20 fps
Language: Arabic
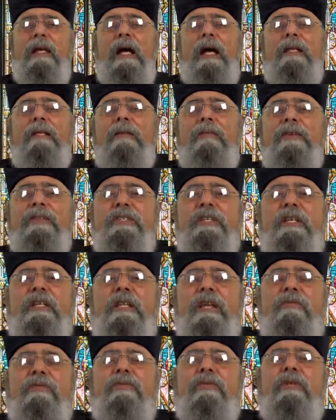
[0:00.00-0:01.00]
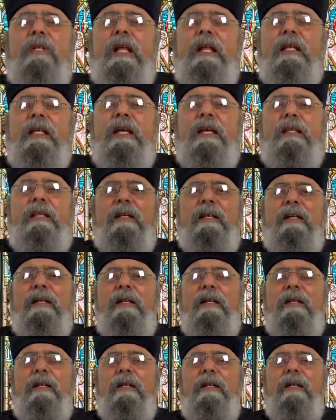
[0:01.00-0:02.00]
لأن المسيح نفسه اللي قال كده
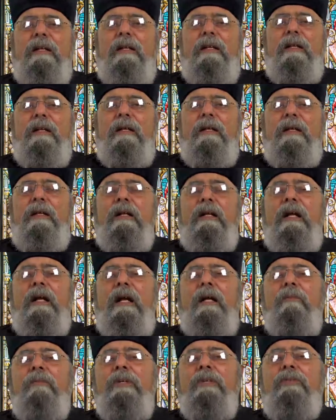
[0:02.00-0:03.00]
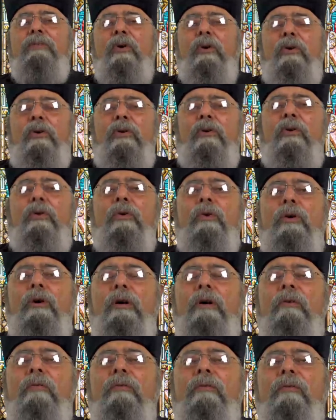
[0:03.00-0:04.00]
بتقول له
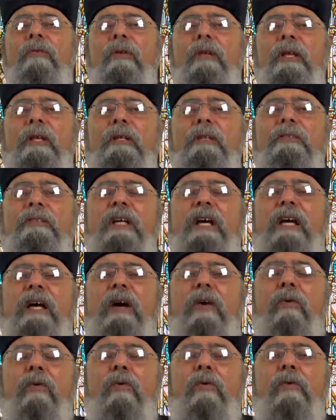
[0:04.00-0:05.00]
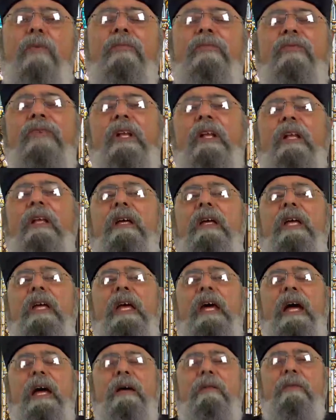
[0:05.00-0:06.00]
سيقوم في
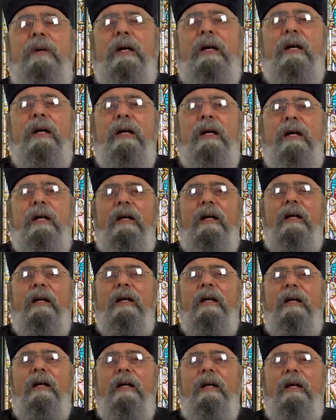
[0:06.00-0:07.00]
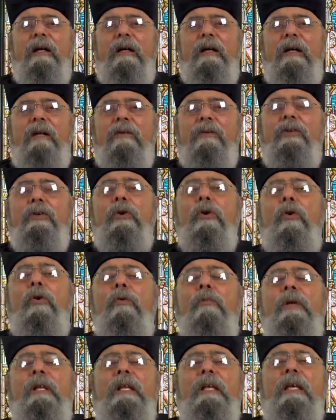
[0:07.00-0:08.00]
القيامة
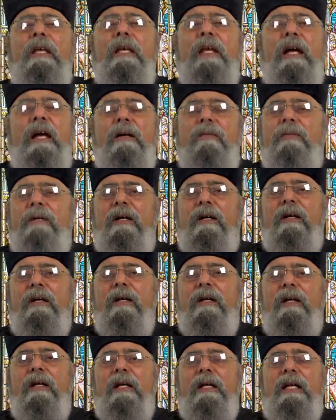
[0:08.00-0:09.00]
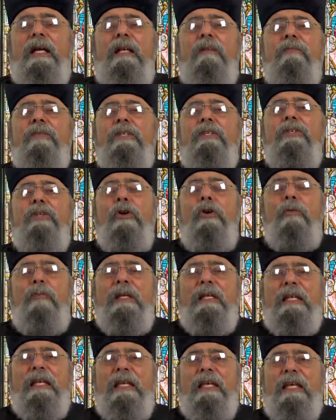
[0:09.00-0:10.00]
يوم القيامة كلمة يوم
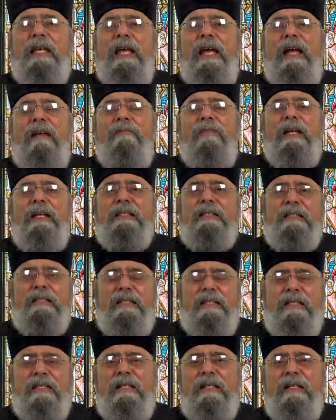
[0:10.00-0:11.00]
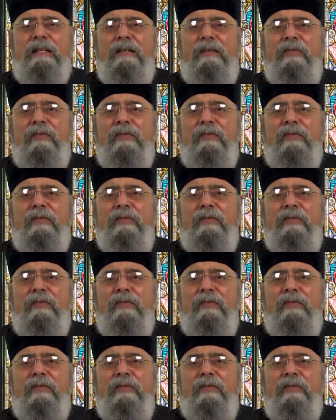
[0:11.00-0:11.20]
القيامة دي